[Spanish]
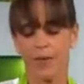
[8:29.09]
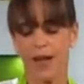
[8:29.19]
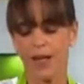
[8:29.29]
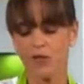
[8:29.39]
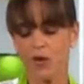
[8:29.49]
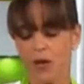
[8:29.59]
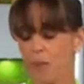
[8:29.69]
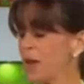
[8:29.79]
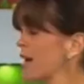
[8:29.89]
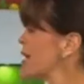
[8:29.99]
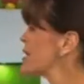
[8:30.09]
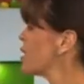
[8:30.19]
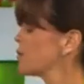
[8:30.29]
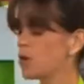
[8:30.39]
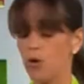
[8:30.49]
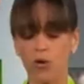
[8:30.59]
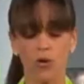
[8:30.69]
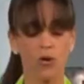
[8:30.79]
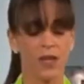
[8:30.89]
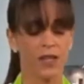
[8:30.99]
para esto he precalentado mi
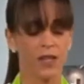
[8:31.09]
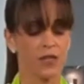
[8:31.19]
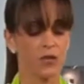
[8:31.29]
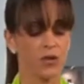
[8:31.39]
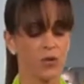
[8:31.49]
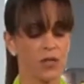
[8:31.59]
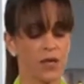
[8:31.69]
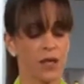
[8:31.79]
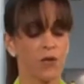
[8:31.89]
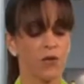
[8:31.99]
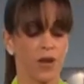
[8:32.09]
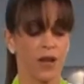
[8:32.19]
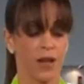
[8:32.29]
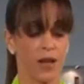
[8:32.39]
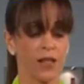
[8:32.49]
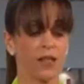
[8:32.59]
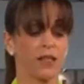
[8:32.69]
horno en 350 grados Fahrenheit,